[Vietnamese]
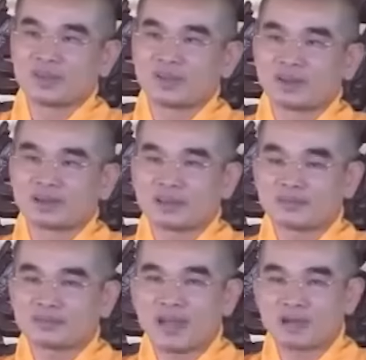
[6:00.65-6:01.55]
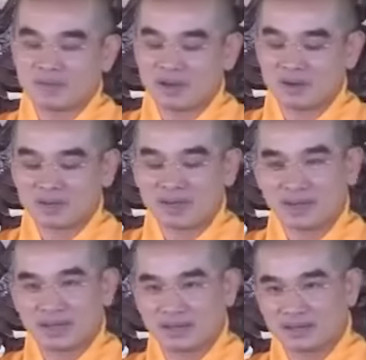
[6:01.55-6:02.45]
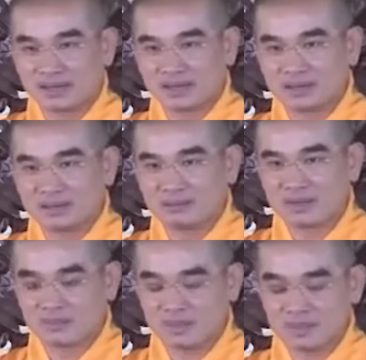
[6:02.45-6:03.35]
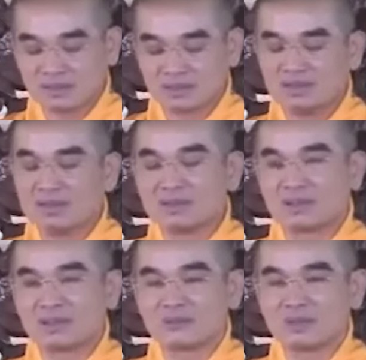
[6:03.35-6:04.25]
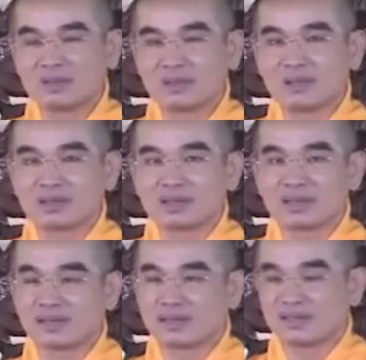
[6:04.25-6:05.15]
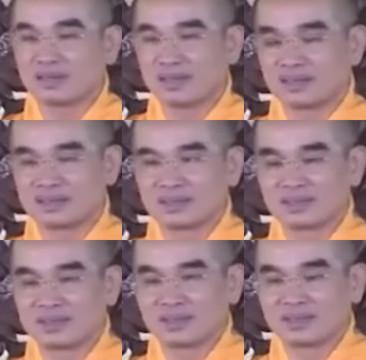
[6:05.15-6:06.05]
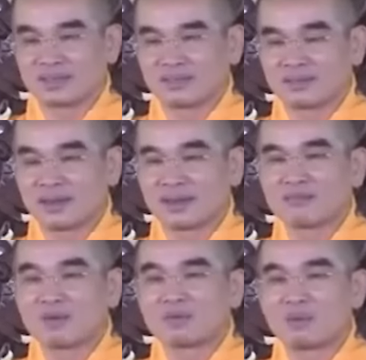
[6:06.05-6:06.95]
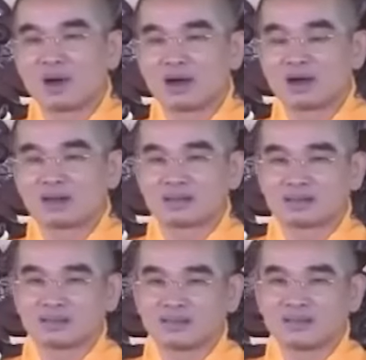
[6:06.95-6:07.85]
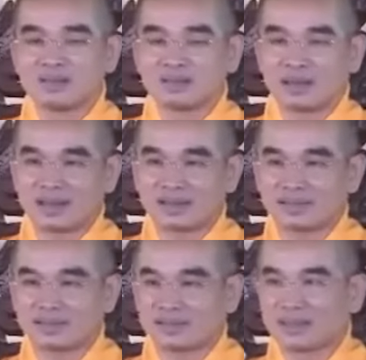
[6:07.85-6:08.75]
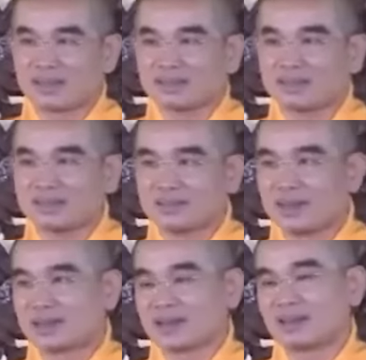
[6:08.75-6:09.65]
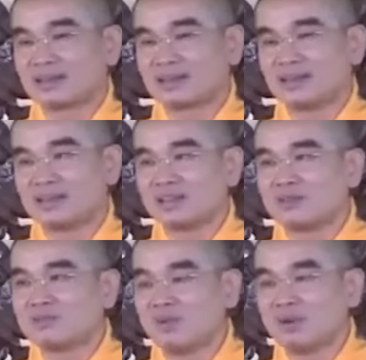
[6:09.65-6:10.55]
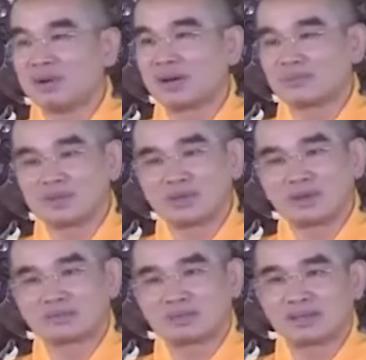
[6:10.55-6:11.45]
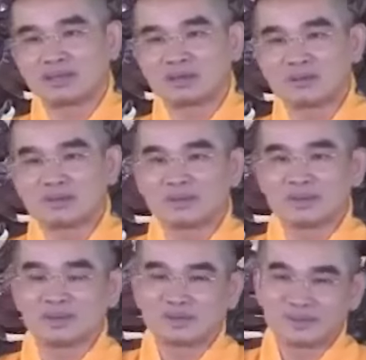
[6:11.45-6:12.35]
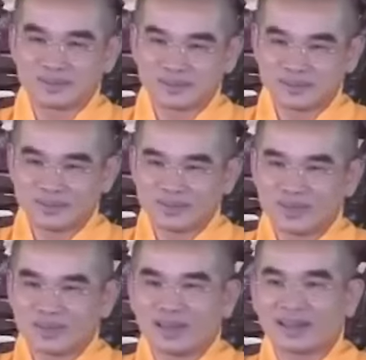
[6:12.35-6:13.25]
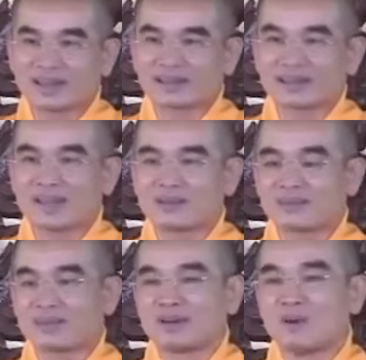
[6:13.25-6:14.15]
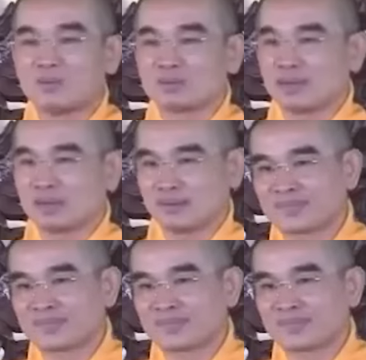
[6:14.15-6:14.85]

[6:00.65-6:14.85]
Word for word: thì do cái tâm tham cầu danh lợi mà mình tự cho mình được cái này được cái kia. Và một phần á, ngược lại thì cái người đàn na tín thí cũng muốn gặp được ông Thánh cúng để mình có phước. Hai cái tham này nó hút vào.